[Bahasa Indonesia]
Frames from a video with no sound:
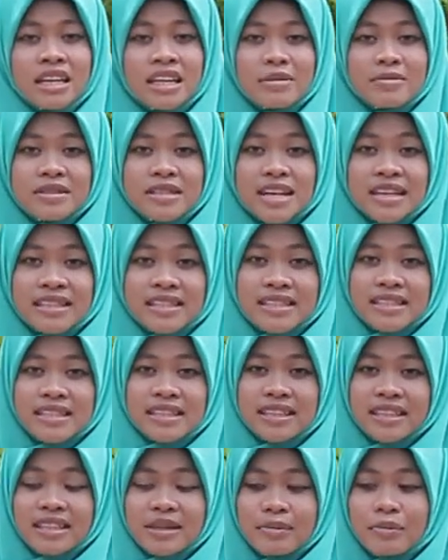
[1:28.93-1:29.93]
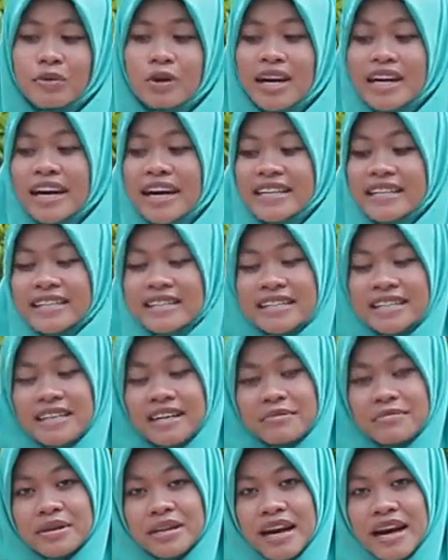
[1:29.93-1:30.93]
Imsak di sini bukan hanya
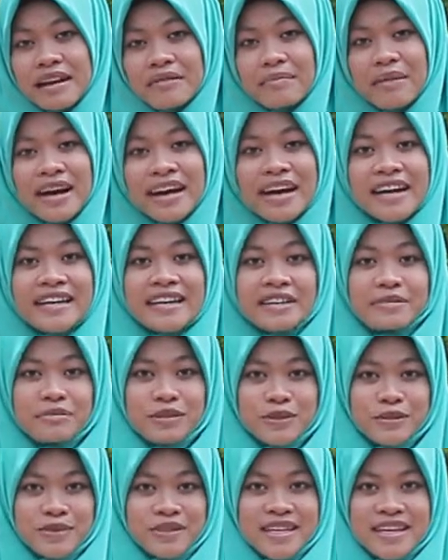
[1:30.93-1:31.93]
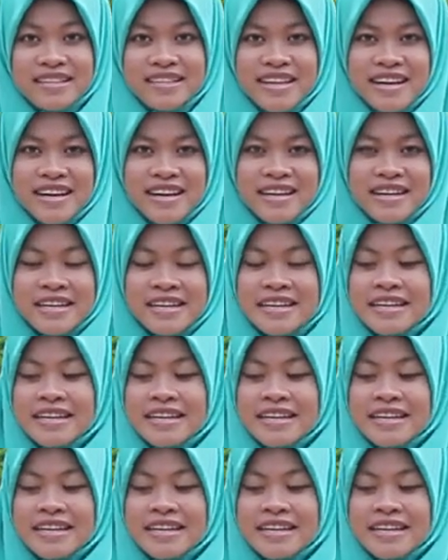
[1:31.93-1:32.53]
sekedar menahan makan dan minum saja,